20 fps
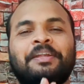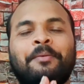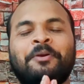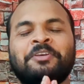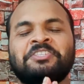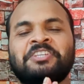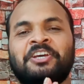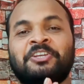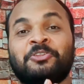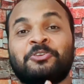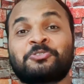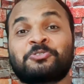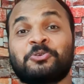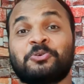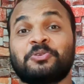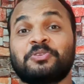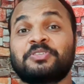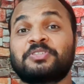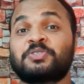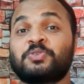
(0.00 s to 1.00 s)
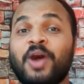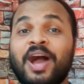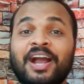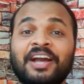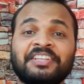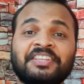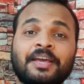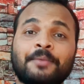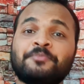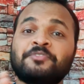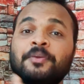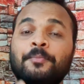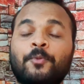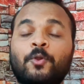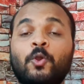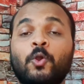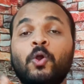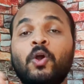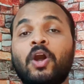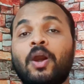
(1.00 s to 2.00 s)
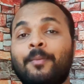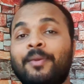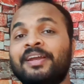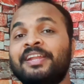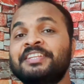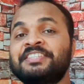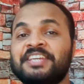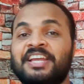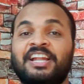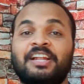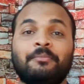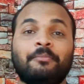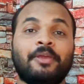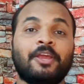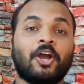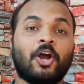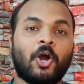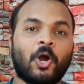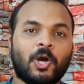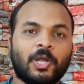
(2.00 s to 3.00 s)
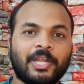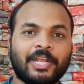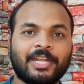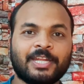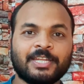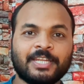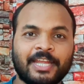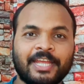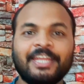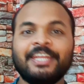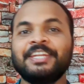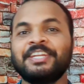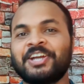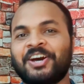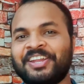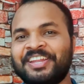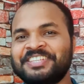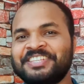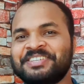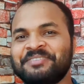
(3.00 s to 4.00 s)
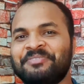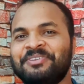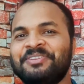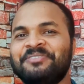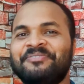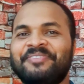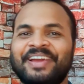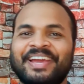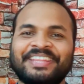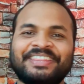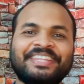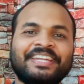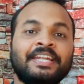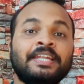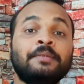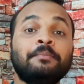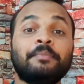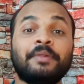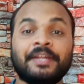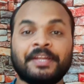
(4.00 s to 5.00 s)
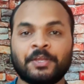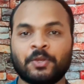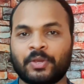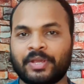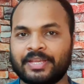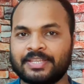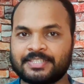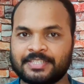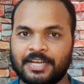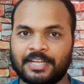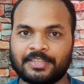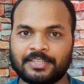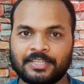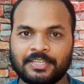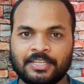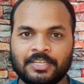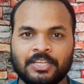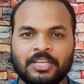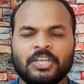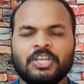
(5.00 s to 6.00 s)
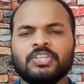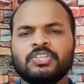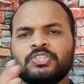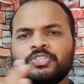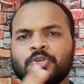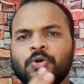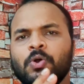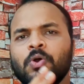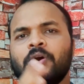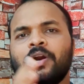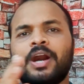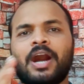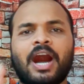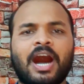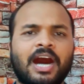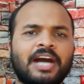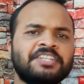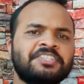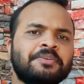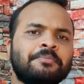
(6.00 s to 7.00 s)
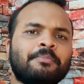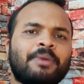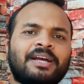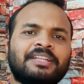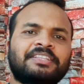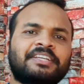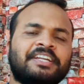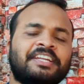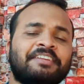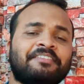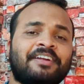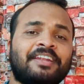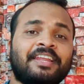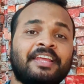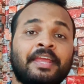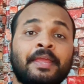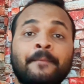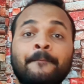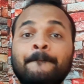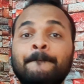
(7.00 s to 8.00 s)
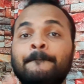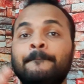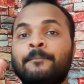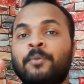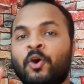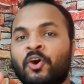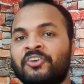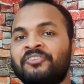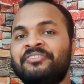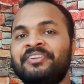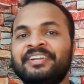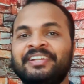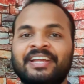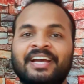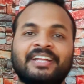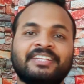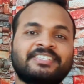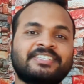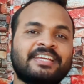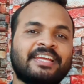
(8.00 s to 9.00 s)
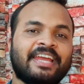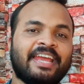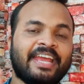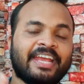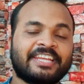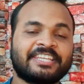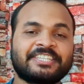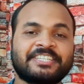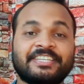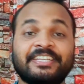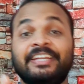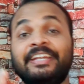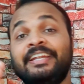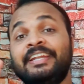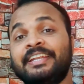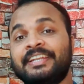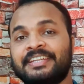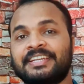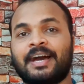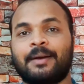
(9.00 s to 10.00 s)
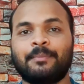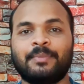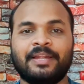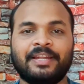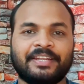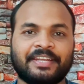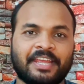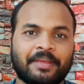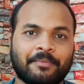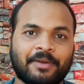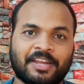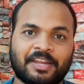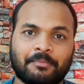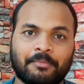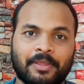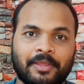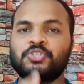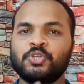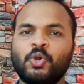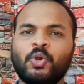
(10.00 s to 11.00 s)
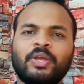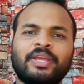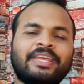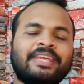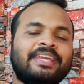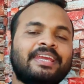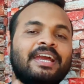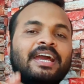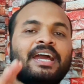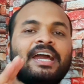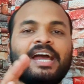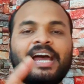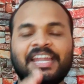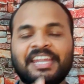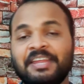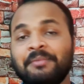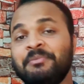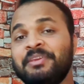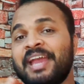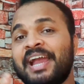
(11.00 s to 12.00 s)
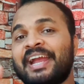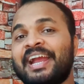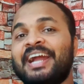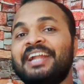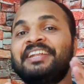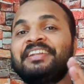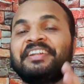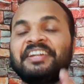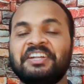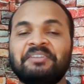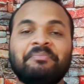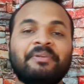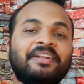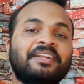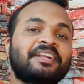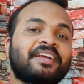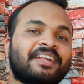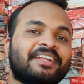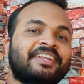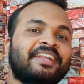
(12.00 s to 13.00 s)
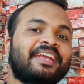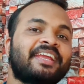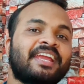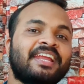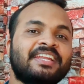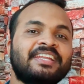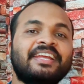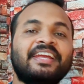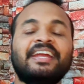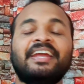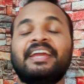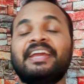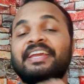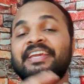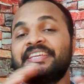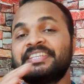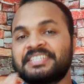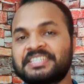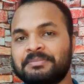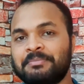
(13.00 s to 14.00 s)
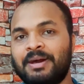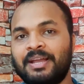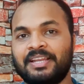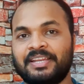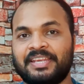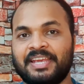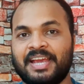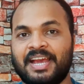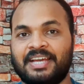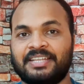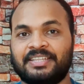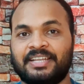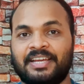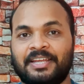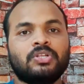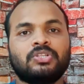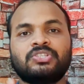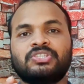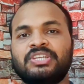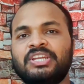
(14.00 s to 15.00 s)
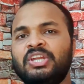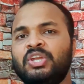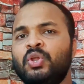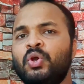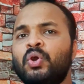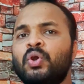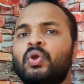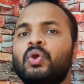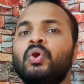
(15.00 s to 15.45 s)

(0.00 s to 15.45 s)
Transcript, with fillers: नमस्कार दोस्तों स्वागत है आप सबको हमारे चैनल में और एक नई नॉलेजेबल बेहतरीन वीडियो के साथ सो so, आज हम बात करने वाले हैं फॉर्वी टच एक्सटी टैबलेट के बारे में जो कि एनेमिया का ट्रीटमेंट करने के लिए इस्तेमाल किया जाता है जिन लोगों